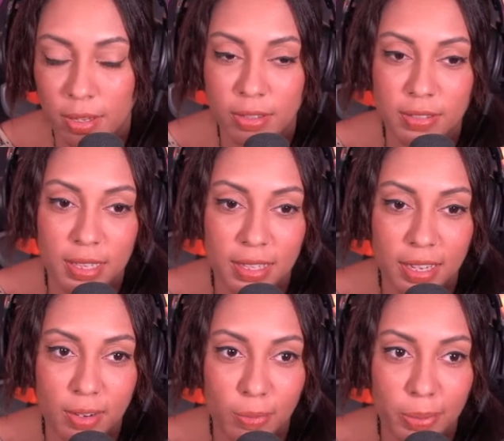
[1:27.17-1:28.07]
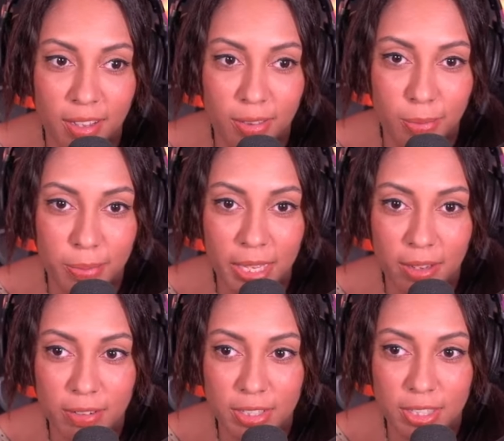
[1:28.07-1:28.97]
ça quelque part de bien
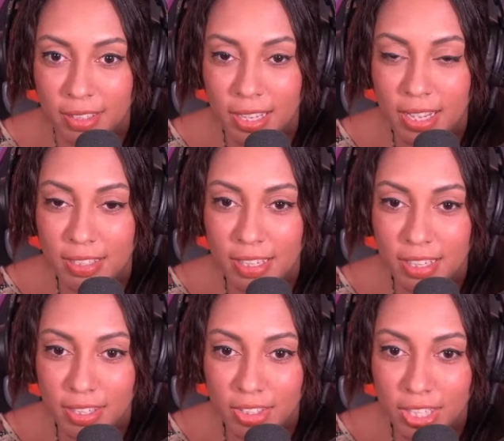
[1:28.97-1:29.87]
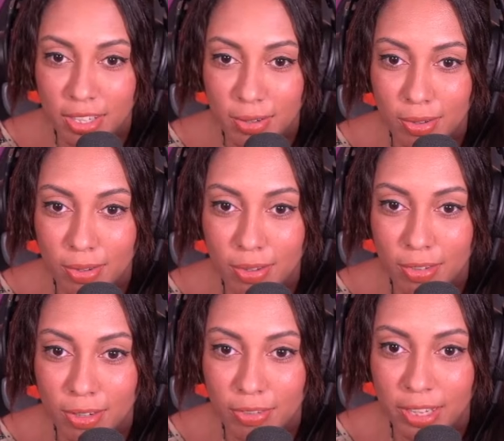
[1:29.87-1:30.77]
réfléchi. Ah si, il y a un chat en
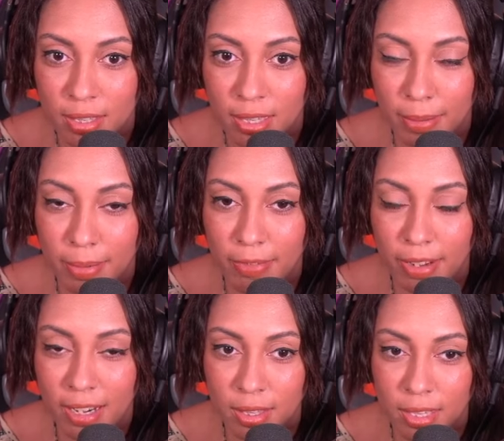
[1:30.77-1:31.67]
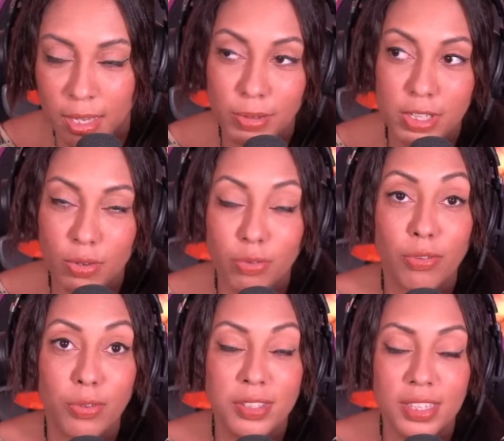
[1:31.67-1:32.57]
fil de fer. Ah bah voilà. Et moi, je le trouve
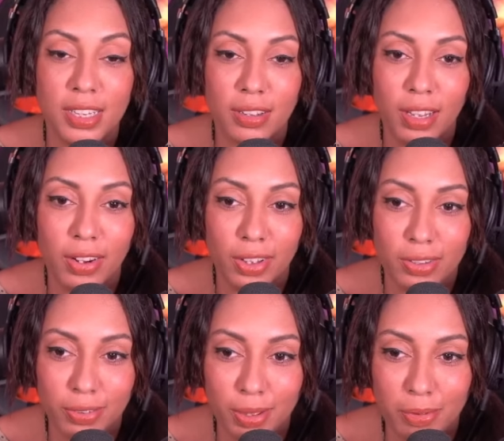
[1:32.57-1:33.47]
trop stylé. Hein. Elle aurait dû vraiment